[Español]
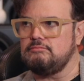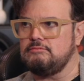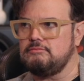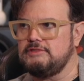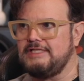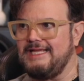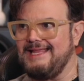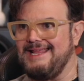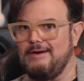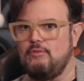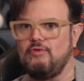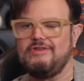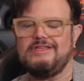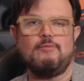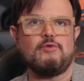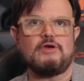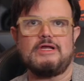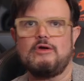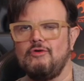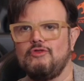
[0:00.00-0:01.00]
se darán cuenta
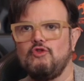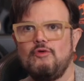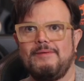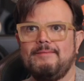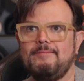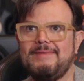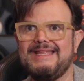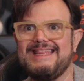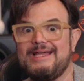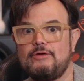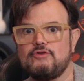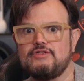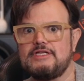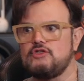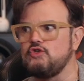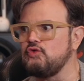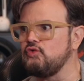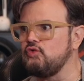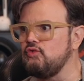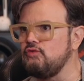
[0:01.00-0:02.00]
porque cuando ven videos de
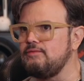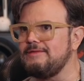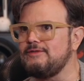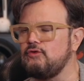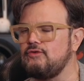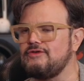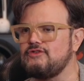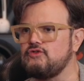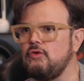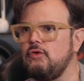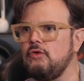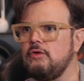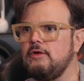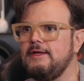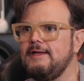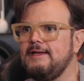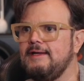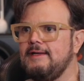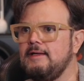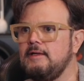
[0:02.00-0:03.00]
YouTube y todo eso,
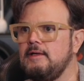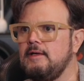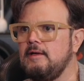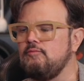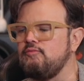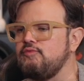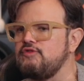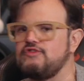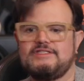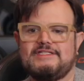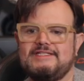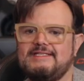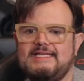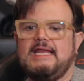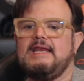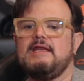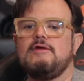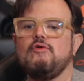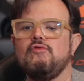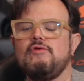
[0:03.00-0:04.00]
pues
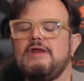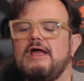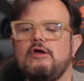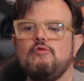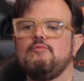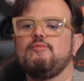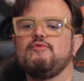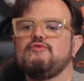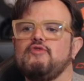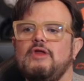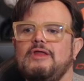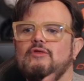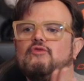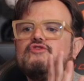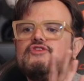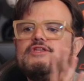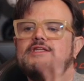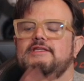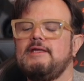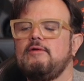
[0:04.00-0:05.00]
están con una
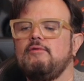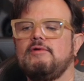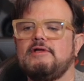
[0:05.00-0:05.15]
computadorcita y